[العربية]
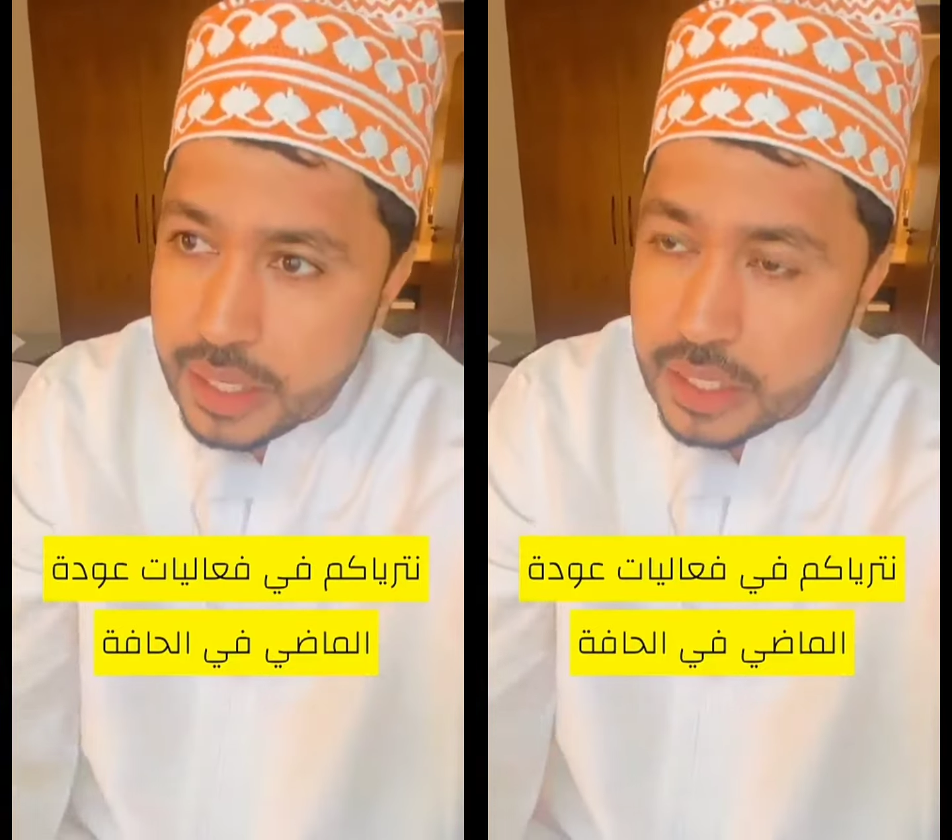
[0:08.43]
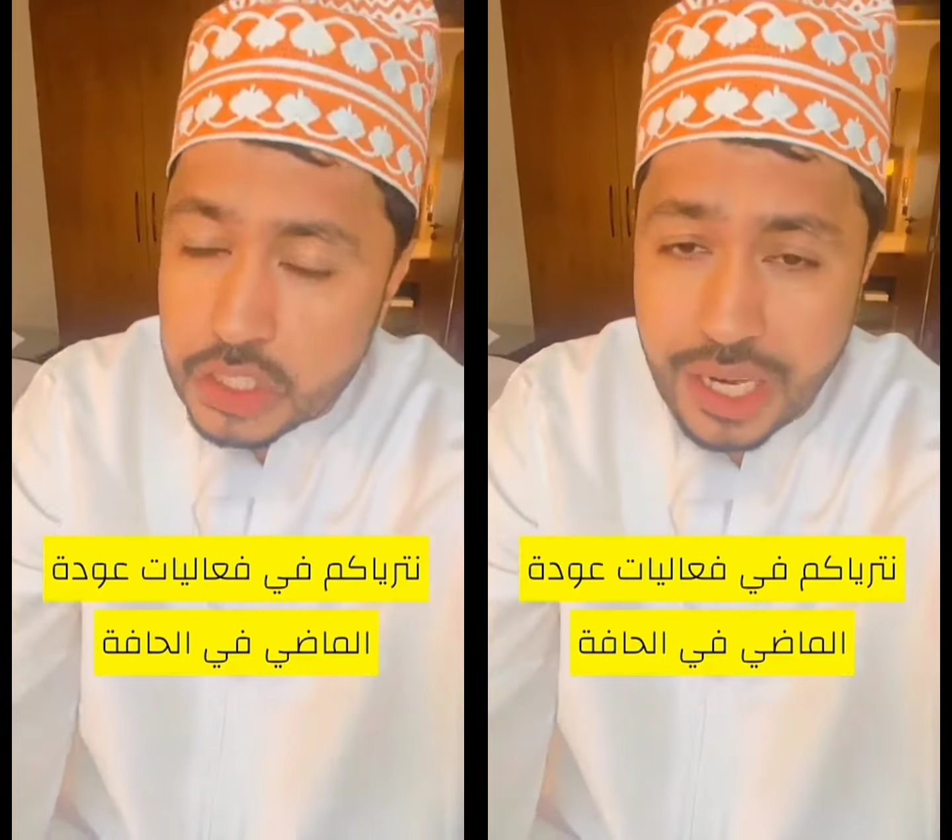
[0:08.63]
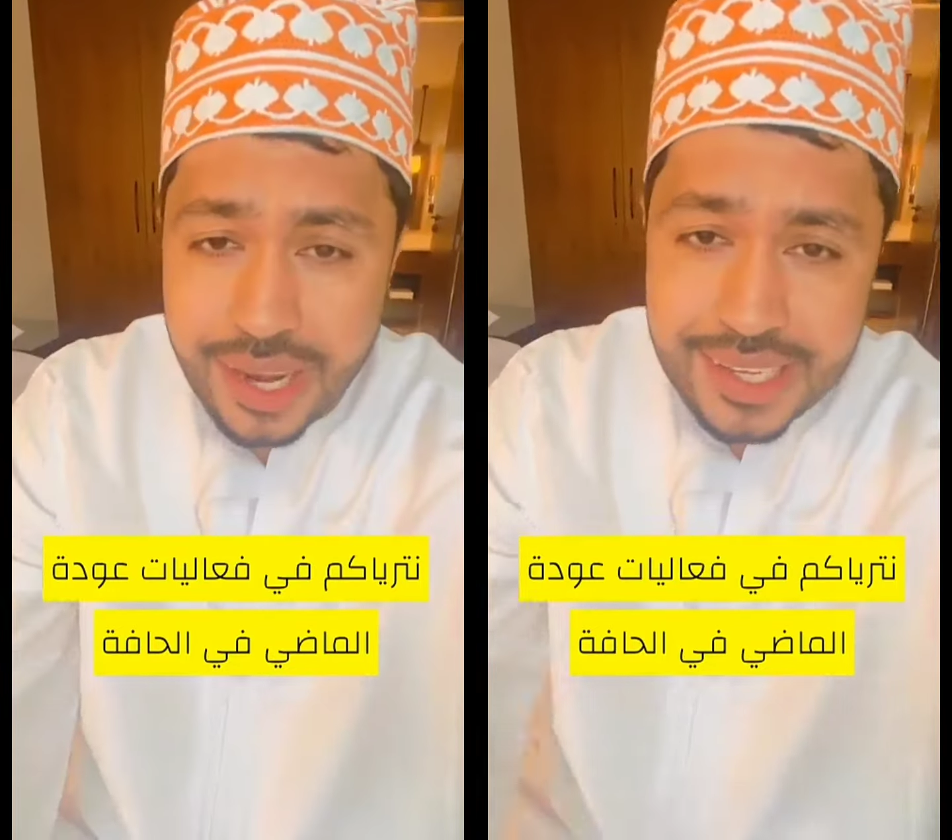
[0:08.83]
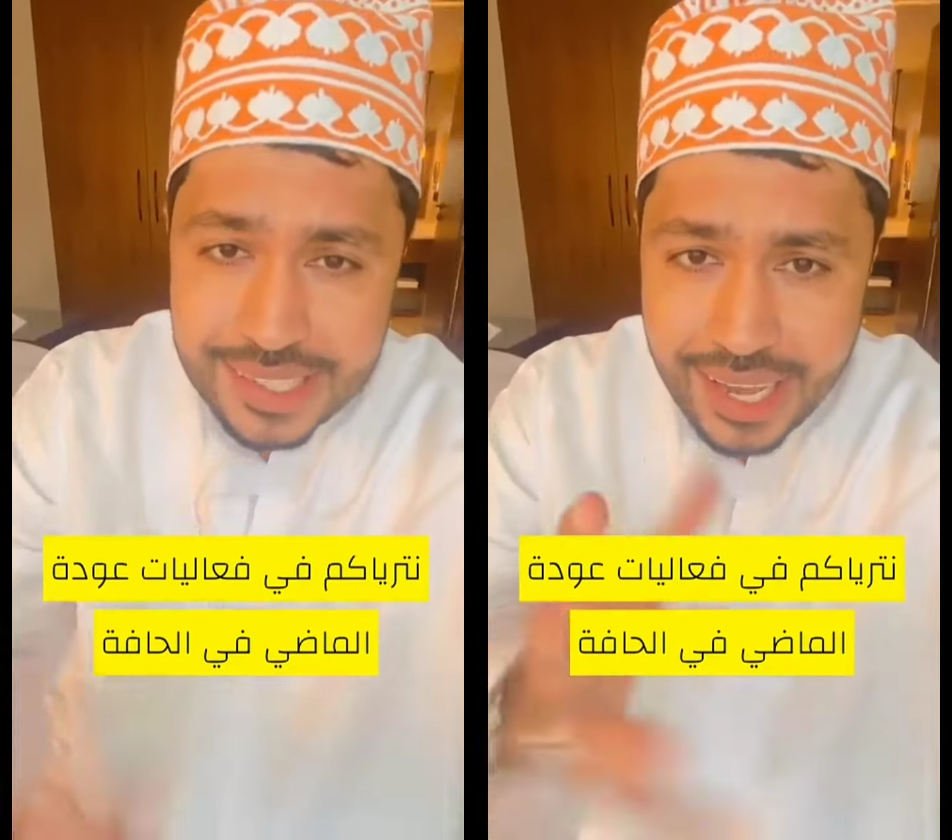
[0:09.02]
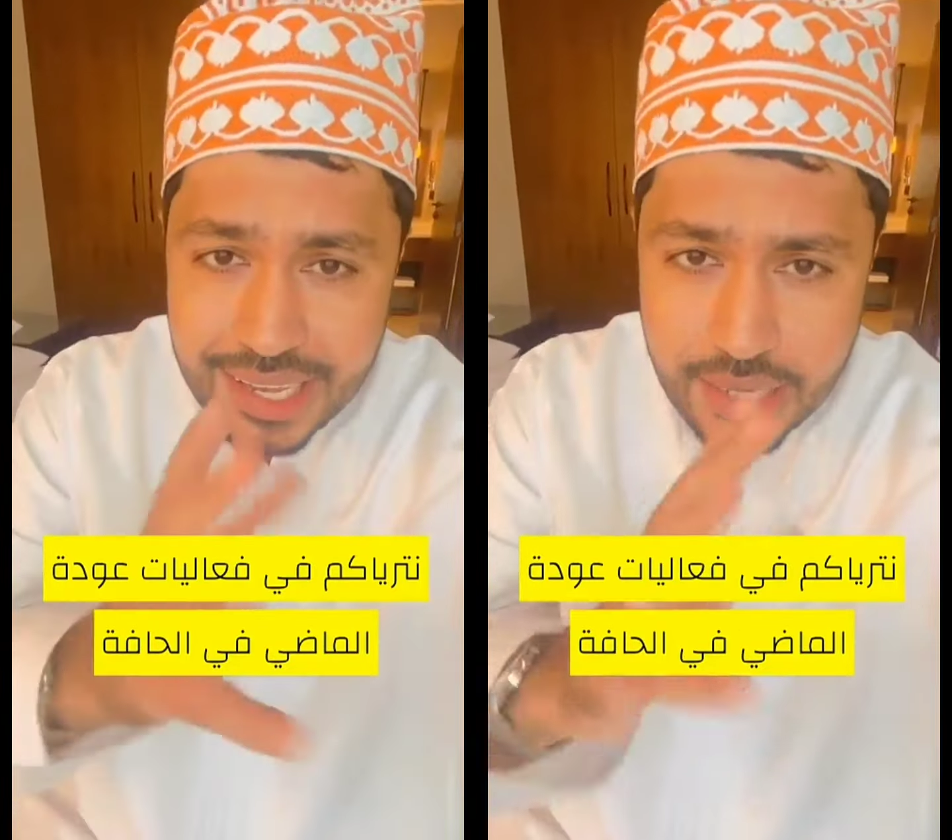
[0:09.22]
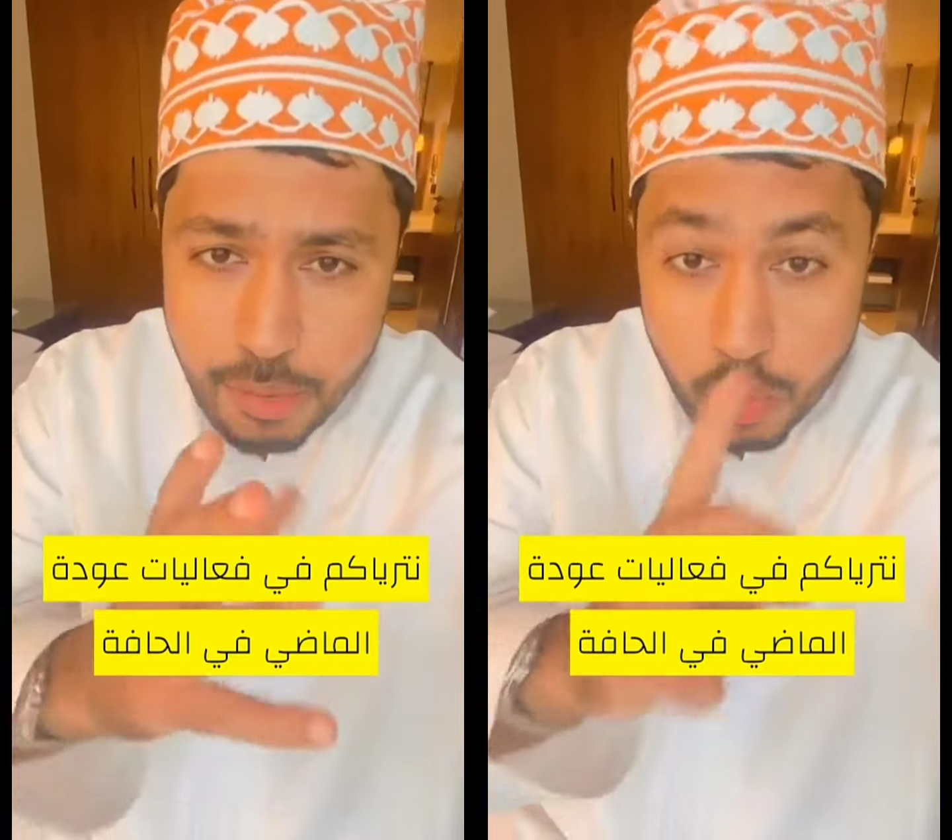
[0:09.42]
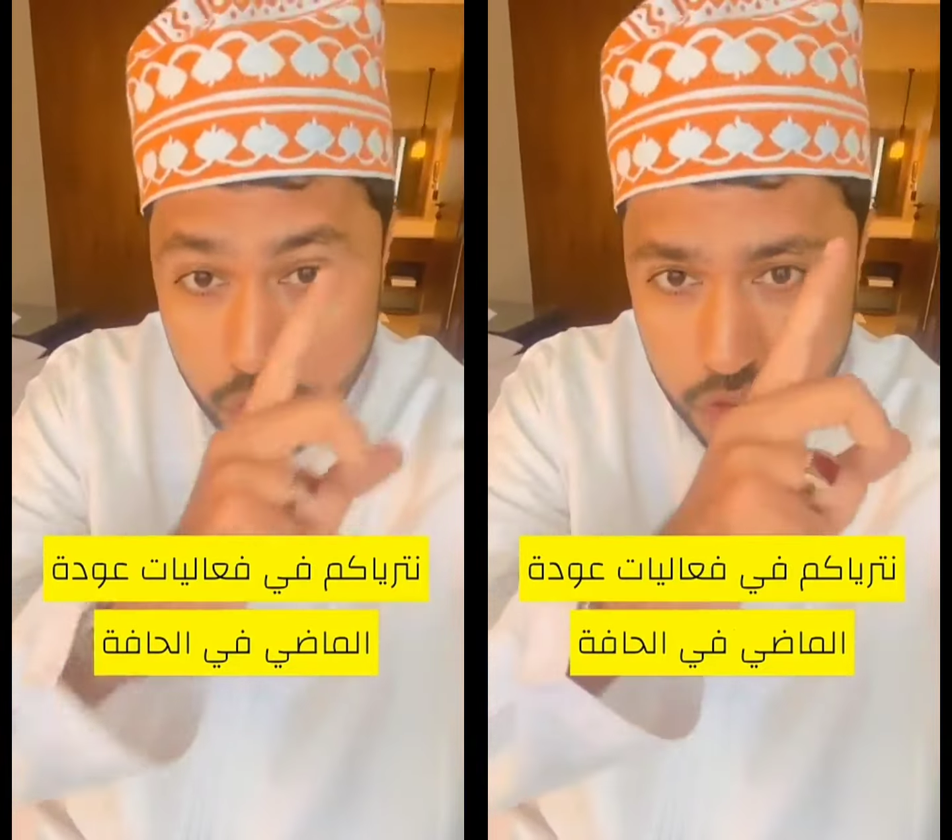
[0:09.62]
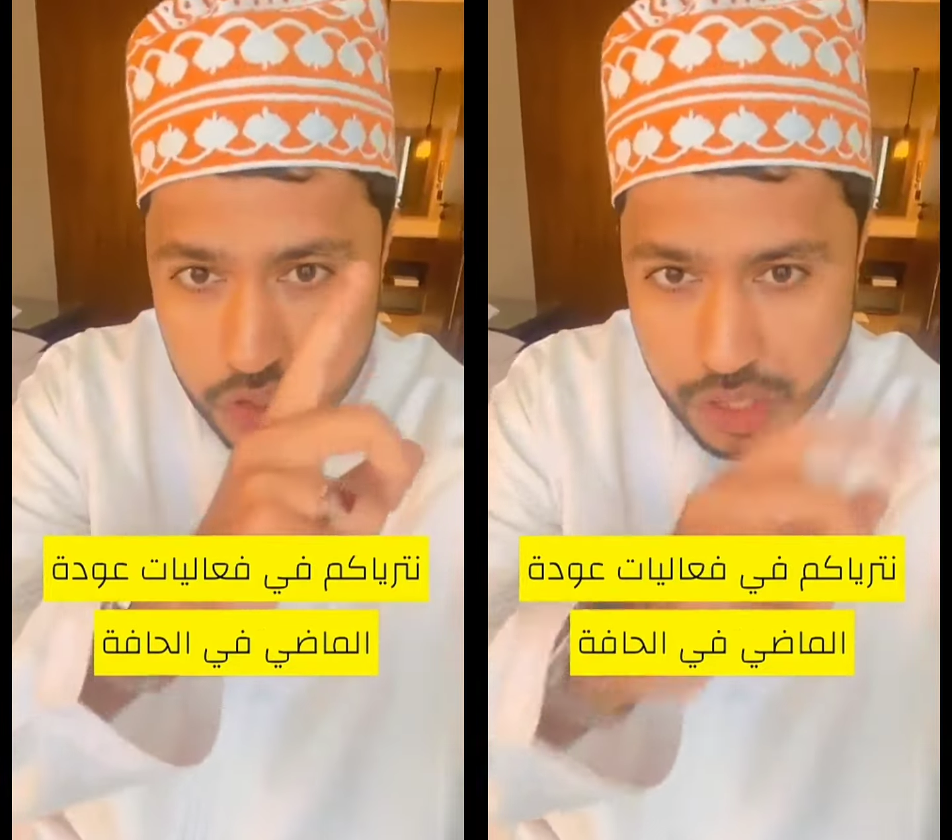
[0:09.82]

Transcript: ان شاء الله الساعه سبعة ونص